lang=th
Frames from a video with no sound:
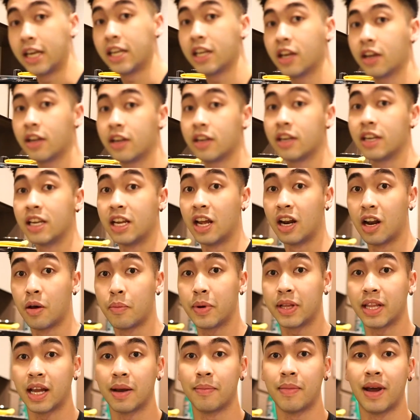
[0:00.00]
งั้นเดี๋ยวเดี๋ยวเรา
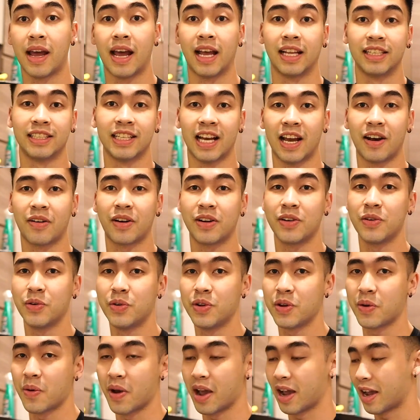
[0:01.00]
ไปทำอาหารเช้ากันดู
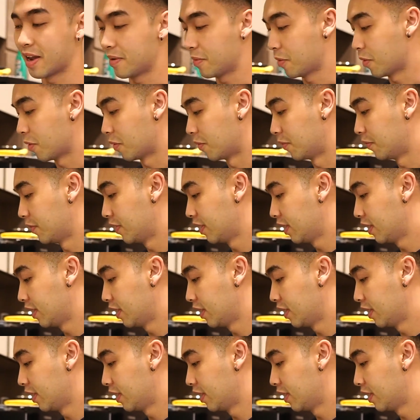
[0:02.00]
ดีกว่าครับผม